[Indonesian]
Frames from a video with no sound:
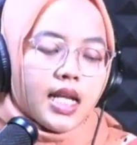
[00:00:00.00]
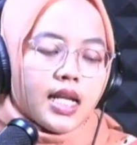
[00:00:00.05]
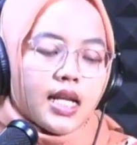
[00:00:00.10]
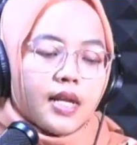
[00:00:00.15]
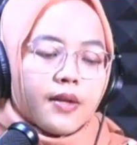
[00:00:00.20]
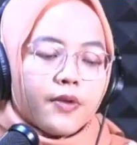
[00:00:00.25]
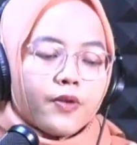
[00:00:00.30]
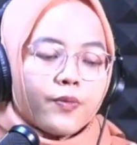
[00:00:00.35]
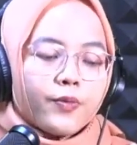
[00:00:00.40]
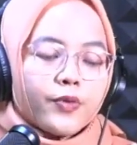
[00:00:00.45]

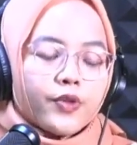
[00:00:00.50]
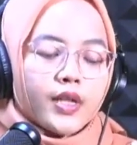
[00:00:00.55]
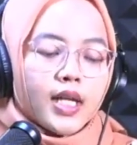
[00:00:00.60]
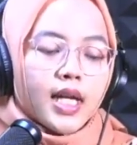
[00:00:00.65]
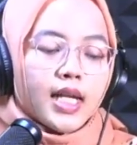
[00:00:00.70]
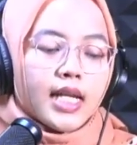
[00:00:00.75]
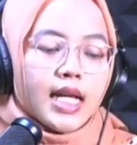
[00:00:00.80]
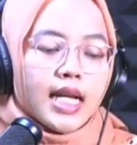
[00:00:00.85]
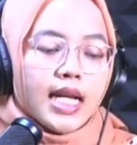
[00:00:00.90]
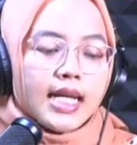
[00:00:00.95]
Rumusnya
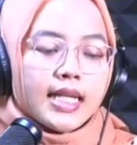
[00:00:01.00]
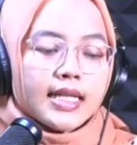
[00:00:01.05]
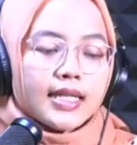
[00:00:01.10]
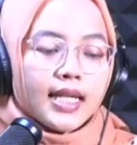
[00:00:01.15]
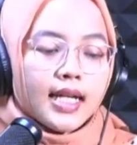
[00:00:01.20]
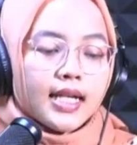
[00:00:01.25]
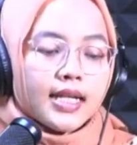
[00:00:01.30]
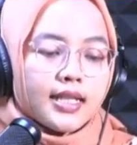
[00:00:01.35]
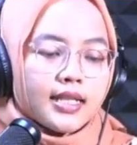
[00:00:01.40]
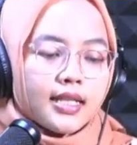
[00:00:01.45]
adalah
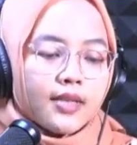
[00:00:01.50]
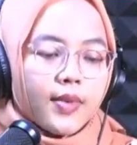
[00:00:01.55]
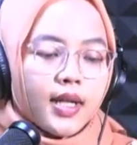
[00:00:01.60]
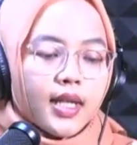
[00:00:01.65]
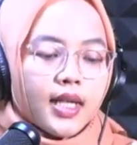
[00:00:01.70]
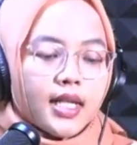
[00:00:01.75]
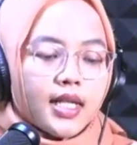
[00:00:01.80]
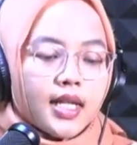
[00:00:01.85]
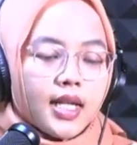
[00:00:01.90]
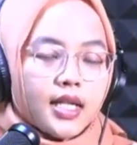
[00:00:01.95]
sales
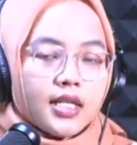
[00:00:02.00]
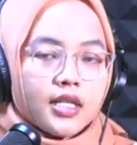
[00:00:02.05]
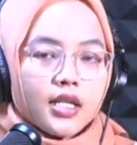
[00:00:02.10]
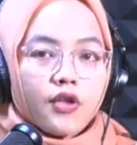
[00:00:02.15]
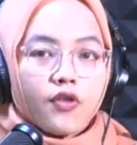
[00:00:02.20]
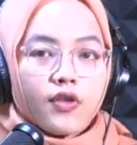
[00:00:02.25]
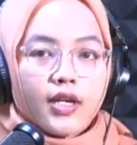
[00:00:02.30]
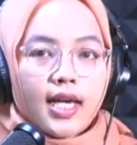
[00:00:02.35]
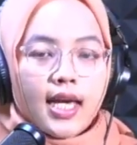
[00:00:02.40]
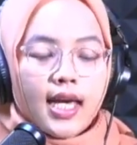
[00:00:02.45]
dibagi dengan
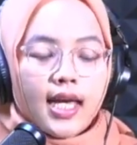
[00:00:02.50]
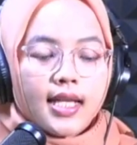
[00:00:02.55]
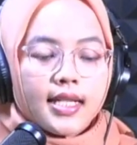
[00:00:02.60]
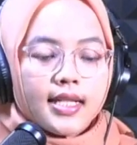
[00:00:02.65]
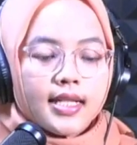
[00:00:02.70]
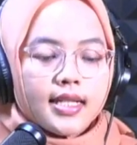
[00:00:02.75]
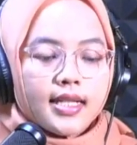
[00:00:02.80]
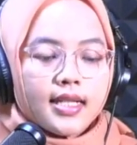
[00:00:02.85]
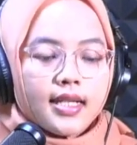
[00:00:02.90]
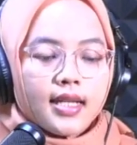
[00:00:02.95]

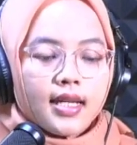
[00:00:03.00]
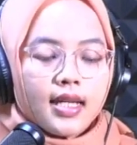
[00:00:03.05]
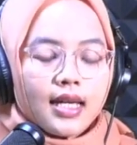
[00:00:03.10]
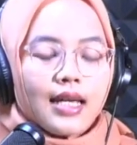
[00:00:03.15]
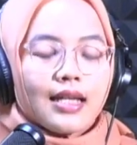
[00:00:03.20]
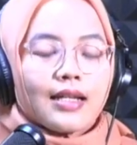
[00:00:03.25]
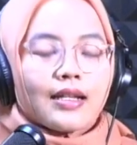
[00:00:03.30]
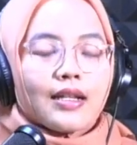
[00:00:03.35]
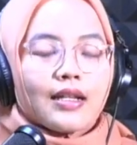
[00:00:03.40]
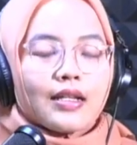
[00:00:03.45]
COGS,
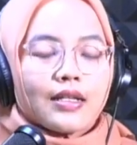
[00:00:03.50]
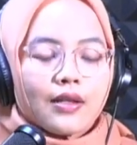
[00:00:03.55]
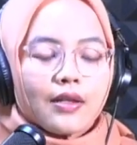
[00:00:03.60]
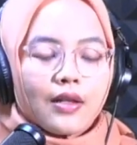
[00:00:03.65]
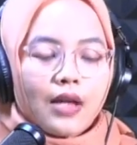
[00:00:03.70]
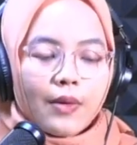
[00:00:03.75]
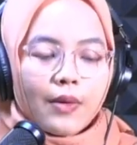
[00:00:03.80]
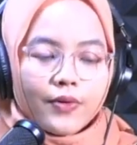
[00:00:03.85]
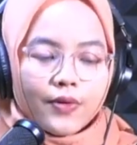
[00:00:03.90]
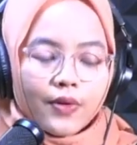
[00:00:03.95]

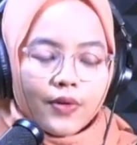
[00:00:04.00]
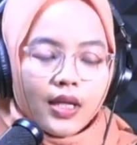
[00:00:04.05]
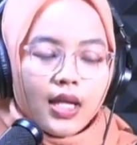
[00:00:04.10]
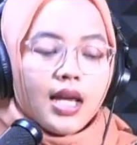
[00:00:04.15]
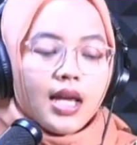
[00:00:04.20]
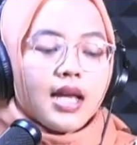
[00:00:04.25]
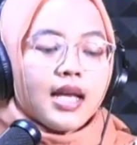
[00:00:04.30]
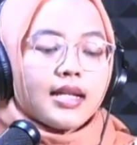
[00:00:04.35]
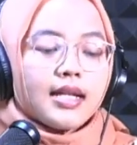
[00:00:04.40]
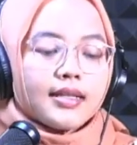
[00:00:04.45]
I'm sorry,
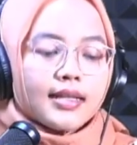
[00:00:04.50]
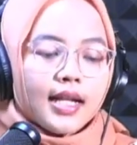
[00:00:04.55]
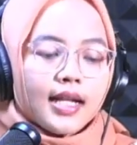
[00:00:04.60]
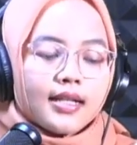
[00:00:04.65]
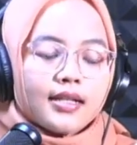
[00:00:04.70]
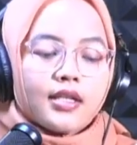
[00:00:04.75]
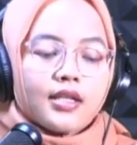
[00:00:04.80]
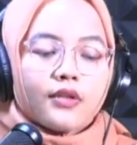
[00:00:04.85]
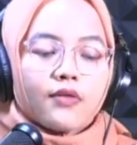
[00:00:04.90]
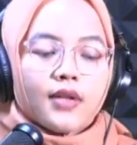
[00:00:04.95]
sales
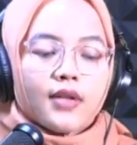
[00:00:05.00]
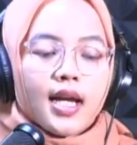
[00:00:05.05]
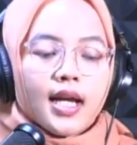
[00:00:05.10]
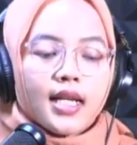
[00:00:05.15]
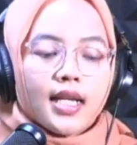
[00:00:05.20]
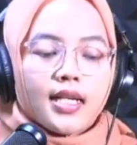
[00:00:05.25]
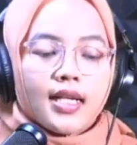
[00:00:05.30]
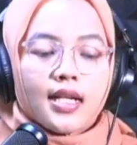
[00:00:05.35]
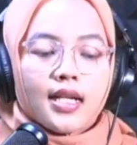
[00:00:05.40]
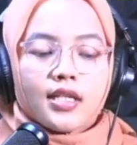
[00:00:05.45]
dikurangi
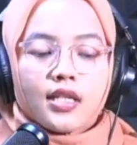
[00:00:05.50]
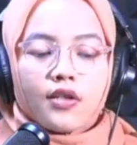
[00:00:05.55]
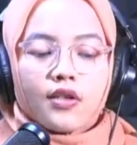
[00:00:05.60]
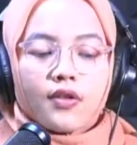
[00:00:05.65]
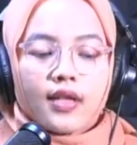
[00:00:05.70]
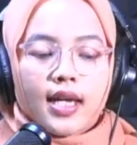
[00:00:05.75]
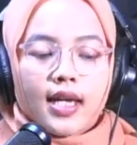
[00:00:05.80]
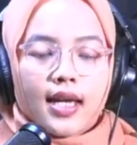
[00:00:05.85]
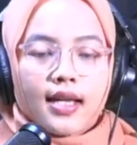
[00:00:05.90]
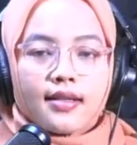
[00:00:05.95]
dengan
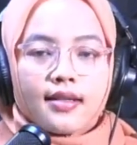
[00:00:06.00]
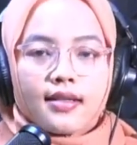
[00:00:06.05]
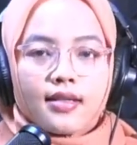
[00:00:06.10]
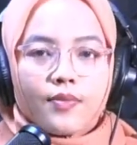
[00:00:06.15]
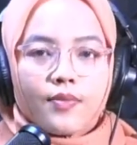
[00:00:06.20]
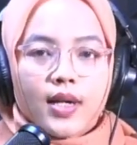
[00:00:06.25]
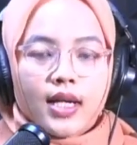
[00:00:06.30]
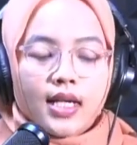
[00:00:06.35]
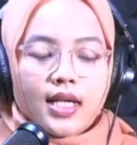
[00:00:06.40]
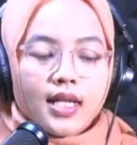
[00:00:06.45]
COGS
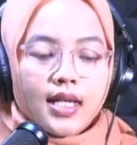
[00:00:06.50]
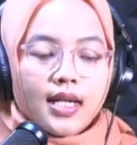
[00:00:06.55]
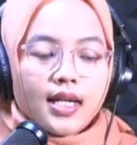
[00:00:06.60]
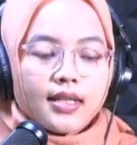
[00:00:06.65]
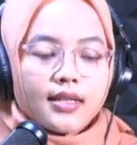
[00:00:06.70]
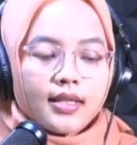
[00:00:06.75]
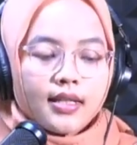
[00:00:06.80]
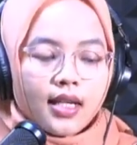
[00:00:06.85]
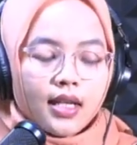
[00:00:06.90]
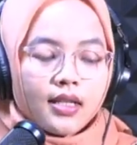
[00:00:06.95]
dibagi dengan
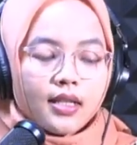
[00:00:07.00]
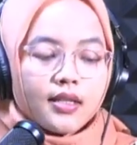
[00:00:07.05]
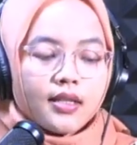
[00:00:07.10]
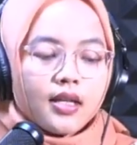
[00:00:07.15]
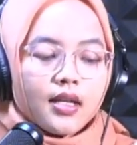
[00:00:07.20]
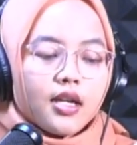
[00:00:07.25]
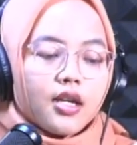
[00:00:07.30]
sales.